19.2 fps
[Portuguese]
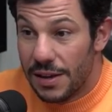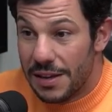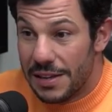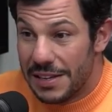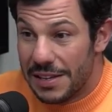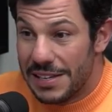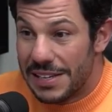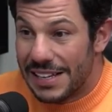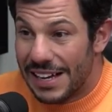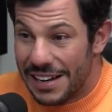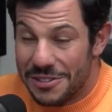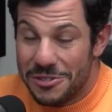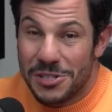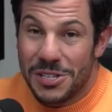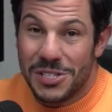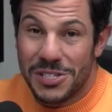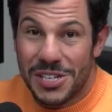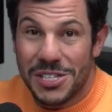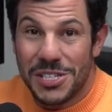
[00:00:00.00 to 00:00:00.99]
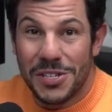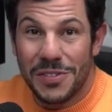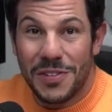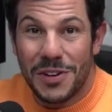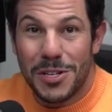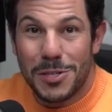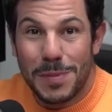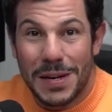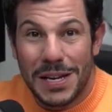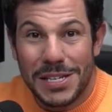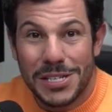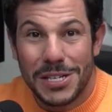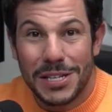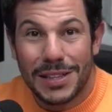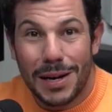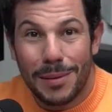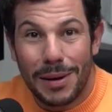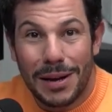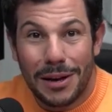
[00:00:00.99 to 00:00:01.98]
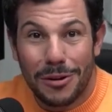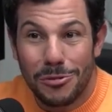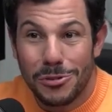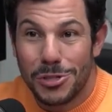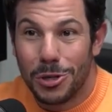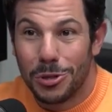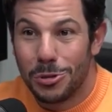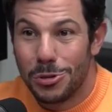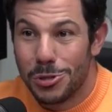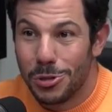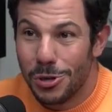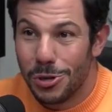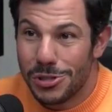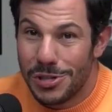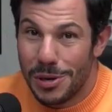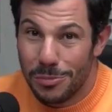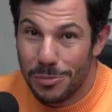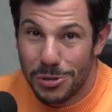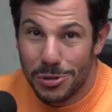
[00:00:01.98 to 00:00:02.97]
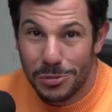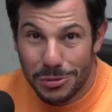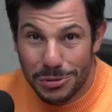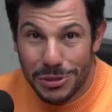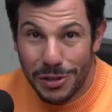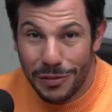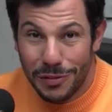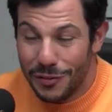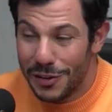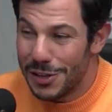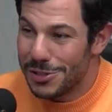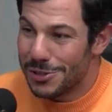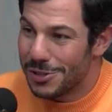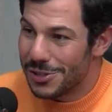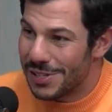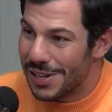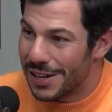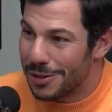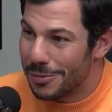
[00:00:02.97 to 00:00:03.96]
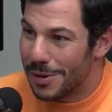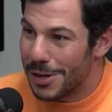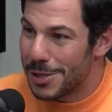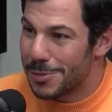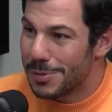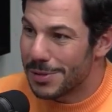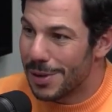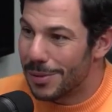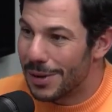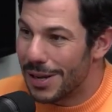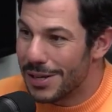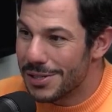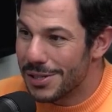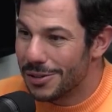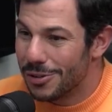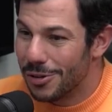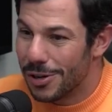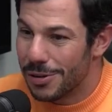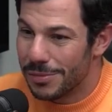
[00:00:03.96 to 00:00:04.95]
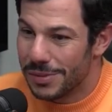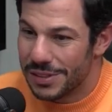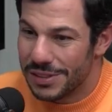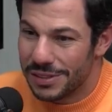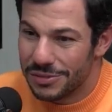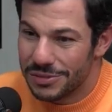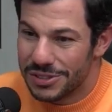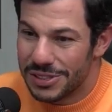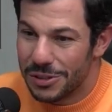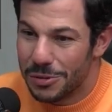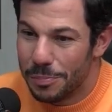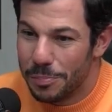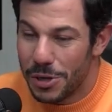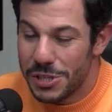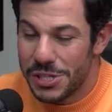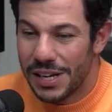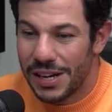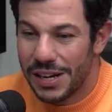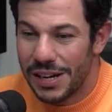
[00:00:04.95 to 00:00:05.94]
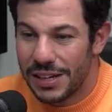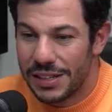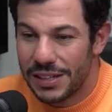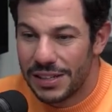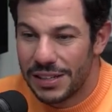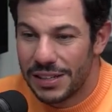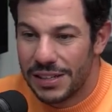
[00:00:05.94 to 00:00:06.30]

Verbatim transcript: E, cara, não sei se já tiveram a experiência de trabalhar com o dinheiro dos outros, é muito difícil, certo? Uma responsabilidade enorme. Então você não pode errar.